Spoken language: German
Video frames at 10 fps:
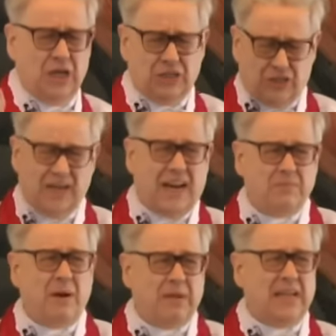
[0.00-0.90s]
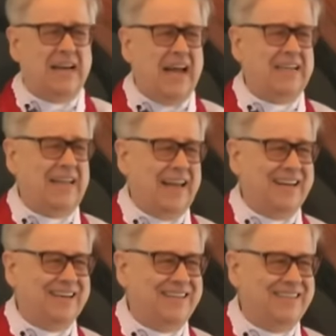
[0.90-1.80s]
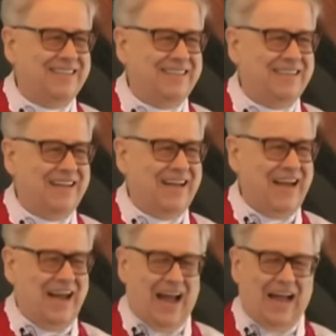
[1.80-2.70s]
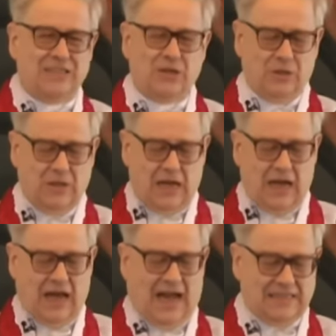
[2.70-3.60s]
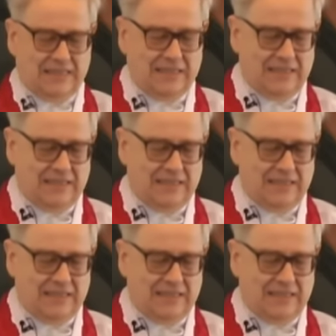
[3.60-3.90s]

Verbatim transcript: sondern erstmal bitte nachdenken. Also halt.